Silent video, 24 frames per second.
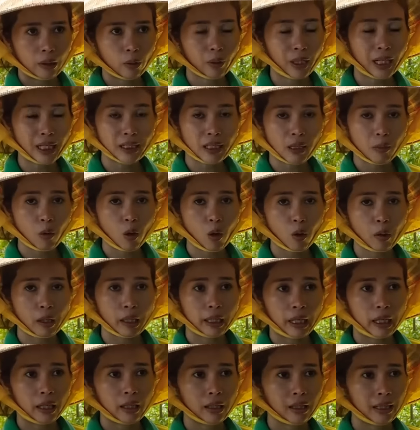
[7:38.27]
của cây sao bô này
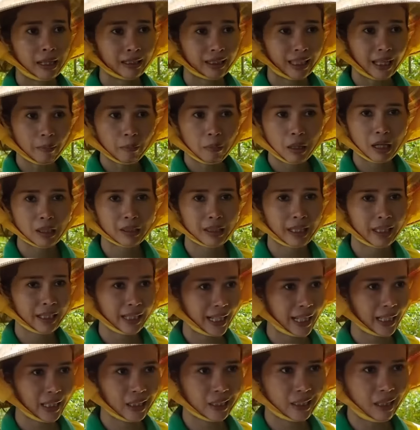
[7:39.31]
nè, là tay mơ tay
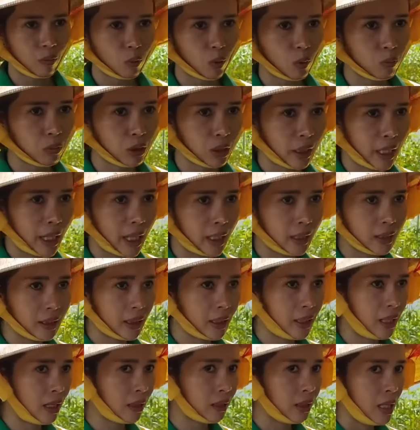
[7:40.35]
ngang gì trồng cũng được hết,
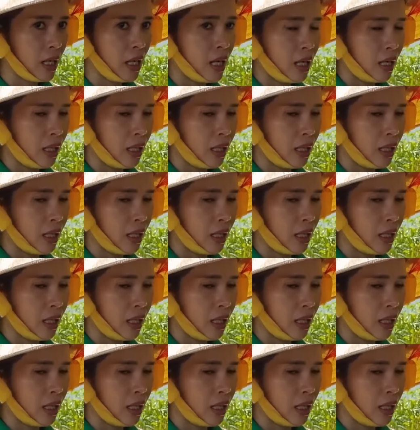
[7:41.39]
chỉ cần